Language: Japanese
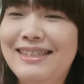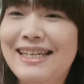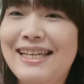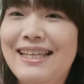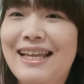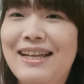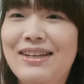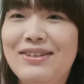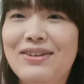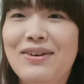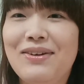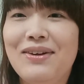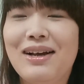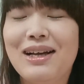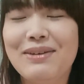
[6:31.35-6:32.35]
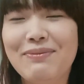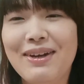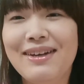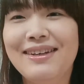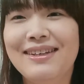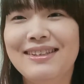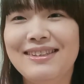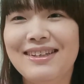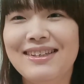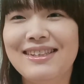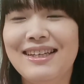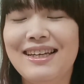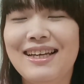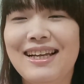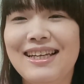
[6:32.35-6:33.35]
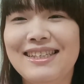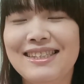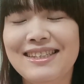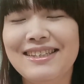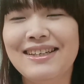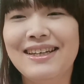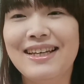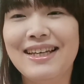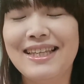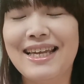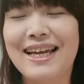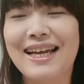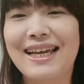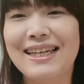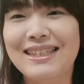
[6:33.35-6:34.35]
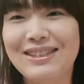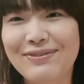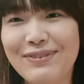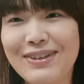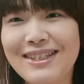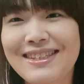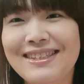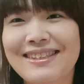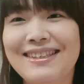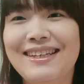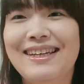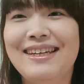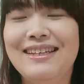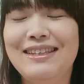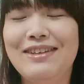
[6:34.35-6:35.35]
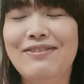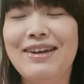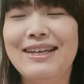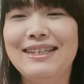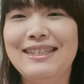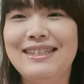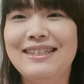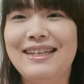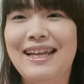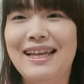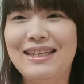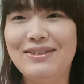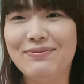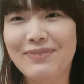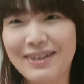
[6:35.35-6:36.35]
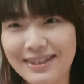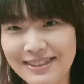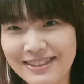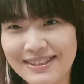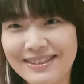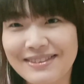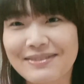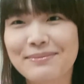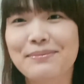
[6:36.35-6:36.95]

チャンネル登録もどうぞよろしくお願いします。では失礼します。